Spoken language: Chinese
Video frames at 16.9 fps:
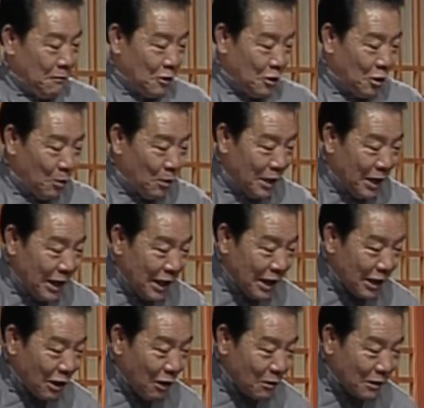都可以
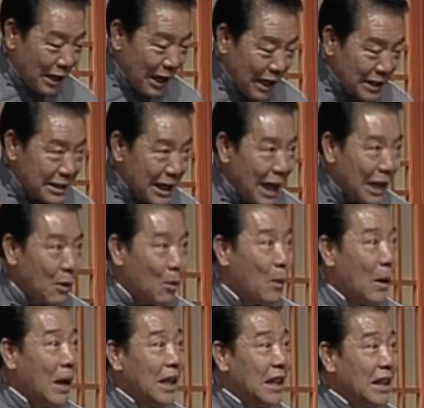到这来参
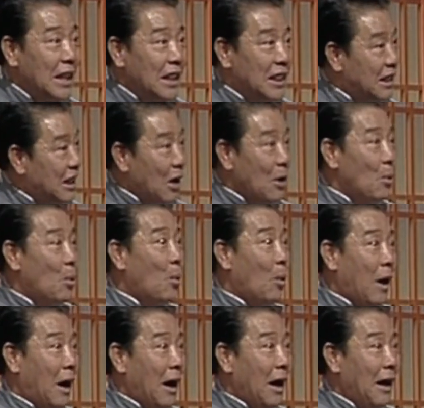观灯
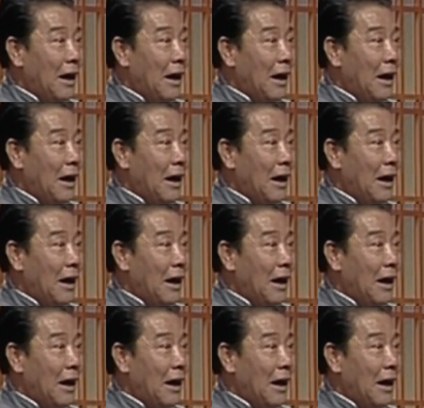火。